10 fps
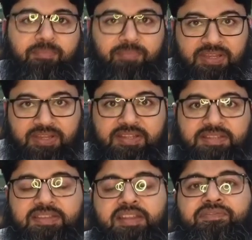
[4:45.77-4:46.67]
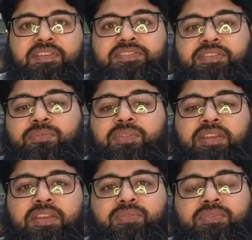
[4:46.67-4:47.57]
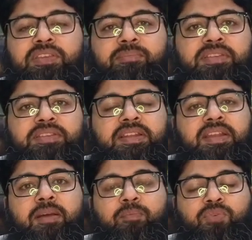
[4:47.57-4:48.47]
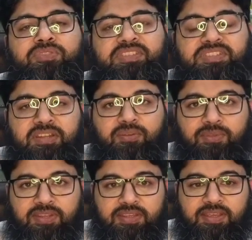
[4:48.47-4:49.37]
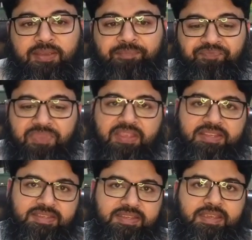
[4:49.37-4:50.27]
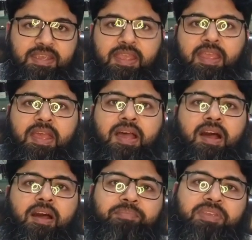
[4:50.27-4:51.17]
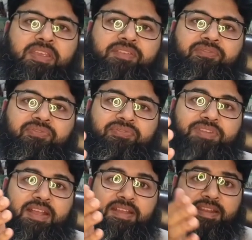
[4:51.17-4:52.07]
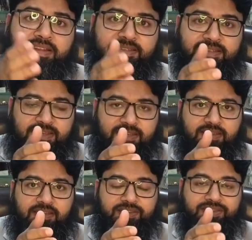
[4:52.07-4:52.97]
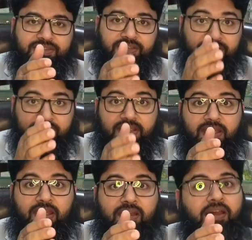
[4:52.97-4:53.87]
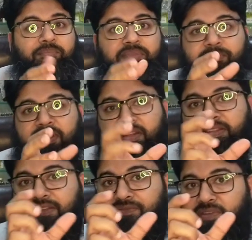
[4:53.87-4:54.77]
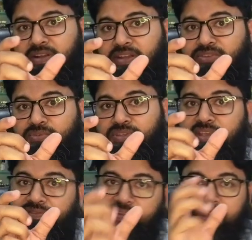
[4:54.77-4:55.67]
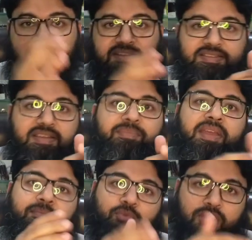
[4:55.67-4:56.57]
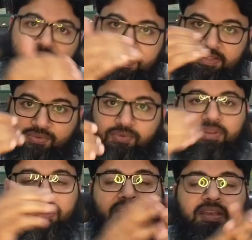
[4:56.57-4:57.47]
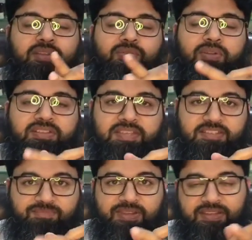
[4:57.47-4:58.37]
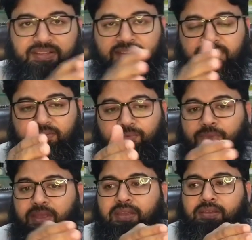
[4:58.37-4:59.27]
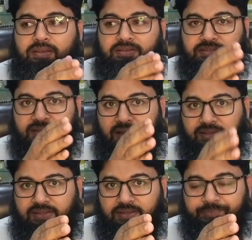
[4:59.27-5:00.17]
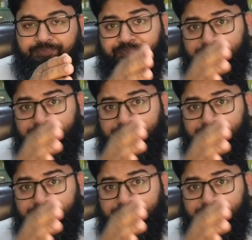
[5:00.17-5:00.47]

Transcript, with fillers: कंप्लीट इसकी डेफिनेशन को देखें तो ये बेसिकली कंपोजिशन होती है इसकी आपकी फ्रेगरेंस की ठीक है अभी मैंने सिर्फ वर्ड यूज़ किया फ्रेगरेंस का मैं आपको आगे इसको थोड़ा सा एक्सप्लेन कर देता हूँ साथ ही